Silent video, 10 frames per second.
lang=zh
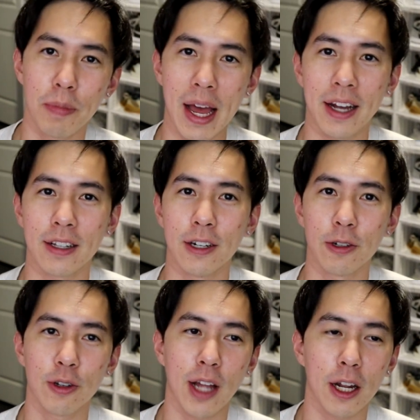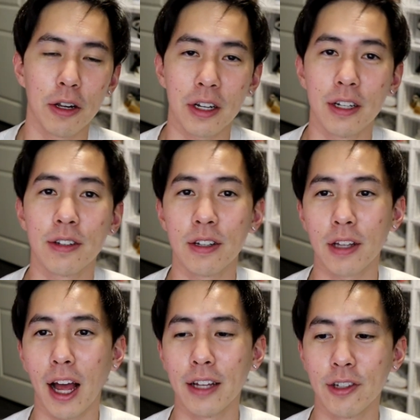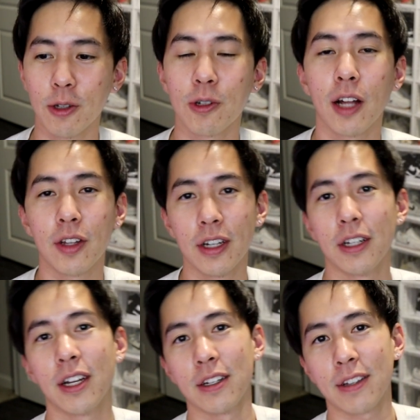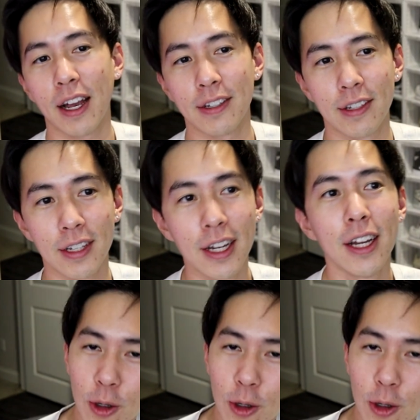bag 了，就拿到一个垃圾袋，进入到第二天的赛事。